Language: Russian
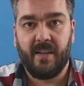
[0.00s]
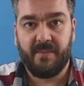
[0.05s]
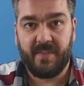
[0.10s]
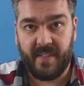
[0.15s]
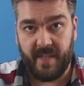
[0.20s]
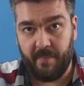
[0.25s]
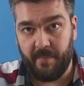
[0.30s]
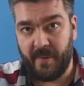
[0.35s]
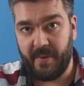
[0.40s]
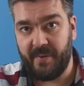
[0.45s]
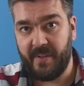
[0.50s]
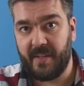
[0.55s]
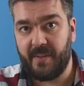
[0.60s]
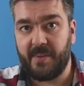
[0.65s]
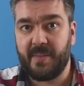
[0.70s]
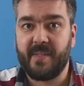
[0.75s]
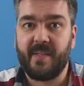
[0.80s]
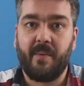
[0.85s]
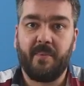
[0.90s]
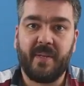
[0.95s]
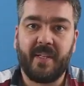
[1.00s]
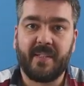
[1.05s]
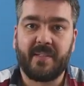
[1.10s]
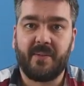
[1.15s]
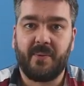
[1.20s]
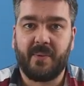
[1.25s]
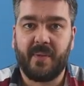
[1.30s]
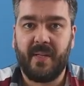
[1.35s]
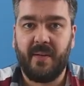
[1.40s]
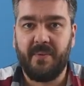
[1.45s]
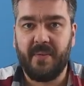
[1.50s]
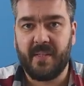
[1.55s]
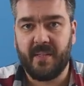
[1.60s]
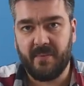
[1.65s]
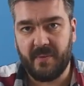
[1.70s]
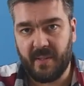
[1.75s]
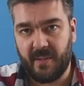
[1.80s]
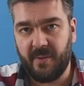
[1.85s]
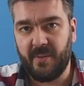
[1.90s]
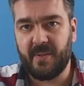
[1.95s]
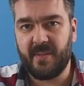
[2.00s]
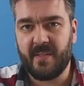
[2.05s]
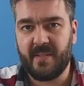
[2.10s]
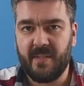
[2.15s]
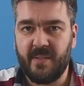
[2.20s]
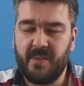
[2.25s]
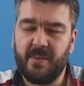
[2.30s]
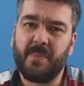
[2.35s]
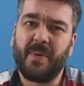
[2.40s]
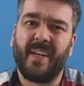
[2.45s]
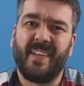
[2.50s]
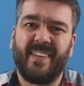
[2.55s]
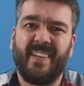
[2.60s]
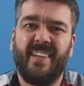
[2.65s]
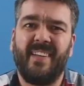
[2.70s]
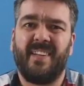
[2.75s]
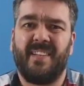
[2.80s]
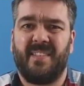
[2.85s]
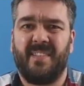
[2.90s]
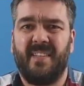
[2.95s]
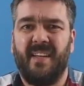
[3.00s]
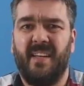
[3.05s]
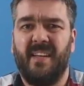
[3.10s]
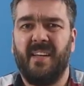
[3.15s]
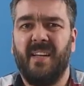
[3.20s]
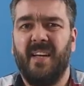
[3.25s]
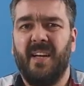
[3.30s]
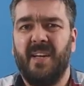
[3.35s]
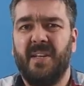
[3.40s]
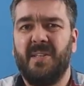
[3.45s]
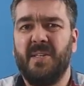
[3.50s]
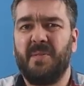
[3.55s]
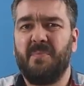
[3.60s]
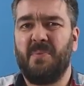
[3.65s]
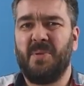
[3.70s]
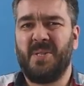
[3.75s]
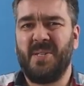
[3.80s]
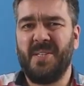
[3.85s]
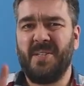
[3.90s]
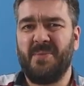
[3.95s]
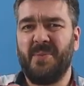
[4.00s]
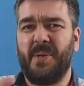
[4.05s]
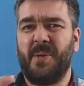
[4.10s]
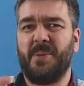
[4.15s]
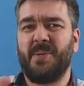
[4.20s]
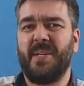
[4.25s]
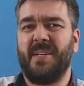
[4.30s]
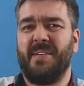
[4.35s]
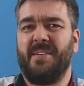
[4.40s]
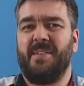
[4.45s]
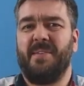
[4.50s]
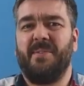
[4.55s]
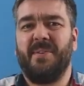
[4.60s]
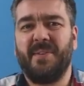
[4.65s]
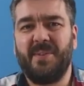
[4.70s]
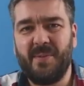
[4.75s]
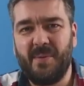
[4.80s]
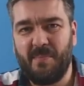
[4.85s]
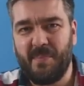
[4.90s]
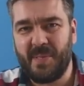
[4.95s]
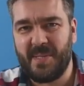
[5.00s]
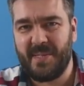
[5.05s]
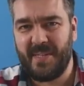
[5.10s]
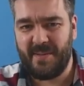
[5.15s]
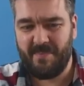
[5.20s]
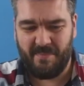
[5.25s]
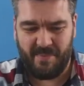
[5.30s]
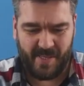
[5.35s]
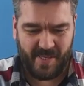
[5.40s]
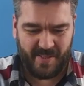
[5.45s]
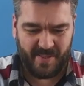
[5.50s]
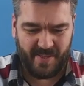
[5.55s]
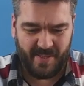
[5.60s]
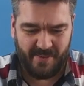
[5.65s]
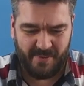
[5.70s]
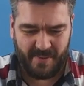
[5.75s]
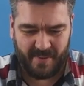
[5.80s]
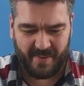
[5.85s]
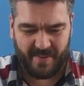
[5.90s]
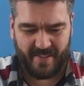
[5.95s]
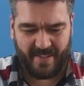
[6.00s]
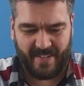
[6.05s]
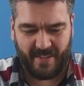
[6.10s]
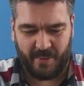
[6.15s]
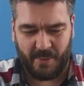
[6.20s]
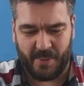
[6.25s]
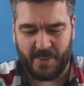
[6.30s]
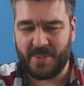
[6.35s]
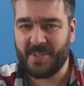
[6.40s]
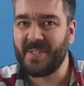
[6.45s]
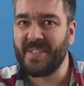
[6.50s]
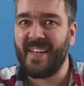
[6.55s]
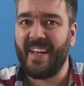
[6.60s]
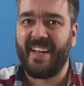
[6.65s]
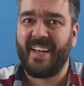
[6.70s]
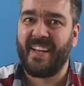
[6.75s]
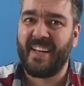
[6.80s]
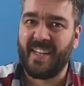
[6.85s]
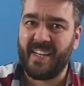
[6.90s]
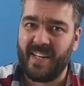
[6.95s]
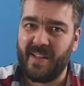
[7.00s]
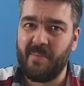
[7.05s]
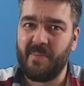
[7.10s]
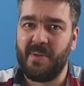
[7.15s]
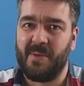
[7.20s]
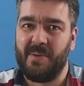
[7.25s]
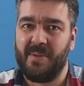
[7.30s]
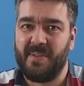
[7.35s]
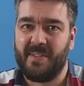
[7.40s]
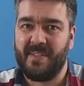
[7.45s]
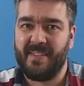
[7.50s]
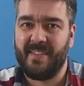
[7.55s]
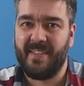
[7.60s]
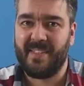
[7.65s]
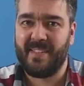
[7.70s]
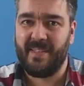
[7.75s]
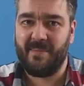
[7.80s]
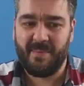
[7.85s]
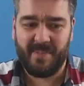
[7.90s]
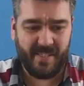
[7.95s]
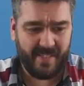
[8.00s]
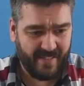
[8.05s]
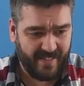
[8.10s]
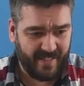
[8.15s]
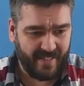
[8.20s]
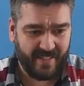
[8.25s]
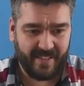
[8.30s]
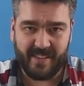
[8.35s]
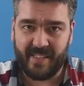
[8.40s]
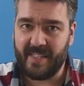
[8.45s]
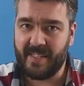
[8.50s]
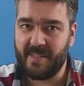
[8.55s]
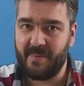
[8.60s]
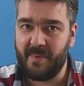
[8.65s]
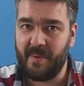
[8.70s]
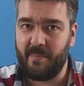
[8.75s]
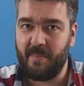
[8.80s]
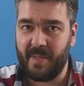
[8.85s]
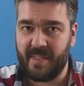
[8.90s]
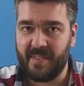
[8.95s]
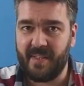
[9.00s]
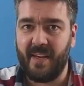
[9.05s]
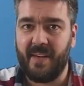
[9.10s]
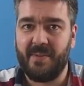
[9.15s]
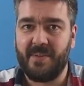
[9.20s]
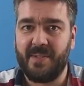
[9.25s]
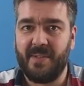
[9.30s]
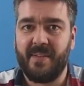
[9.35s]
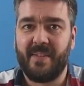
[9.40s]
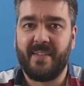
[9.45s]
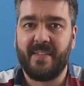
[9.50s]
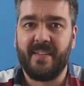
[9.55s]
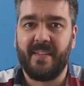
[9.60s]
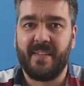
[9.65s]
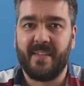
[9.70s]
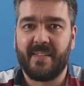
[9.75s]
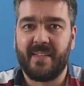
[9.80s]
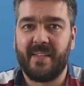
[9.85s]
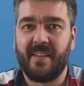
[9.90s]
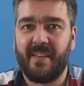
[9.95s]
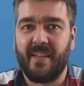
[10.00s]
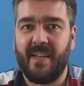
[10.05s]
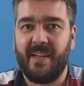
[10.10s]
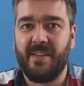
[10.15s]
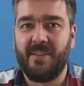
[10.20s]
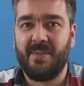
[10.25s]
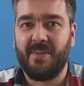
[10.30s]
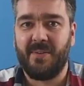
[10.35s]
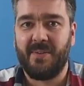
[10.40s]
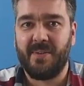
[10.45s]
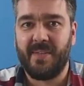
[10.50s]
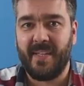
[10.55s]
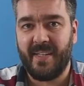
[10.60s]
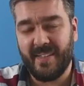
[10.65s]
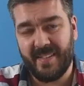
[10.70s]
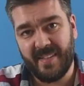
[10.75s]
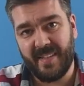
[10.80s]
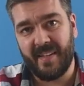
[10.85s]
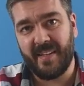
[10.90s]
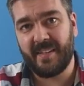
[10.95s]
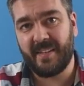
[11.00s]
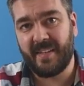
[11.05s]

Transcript: Всем привет, друзья! Меня зовут Давид, и вы находитесь на YouTube-канале Арстайл. Не спешите выключать это видео и писать, блин, Давид, ты какой-то шлак рекламируешь. На самом деле, да, китайцы мне прислали все это дело из Китая, но я не стал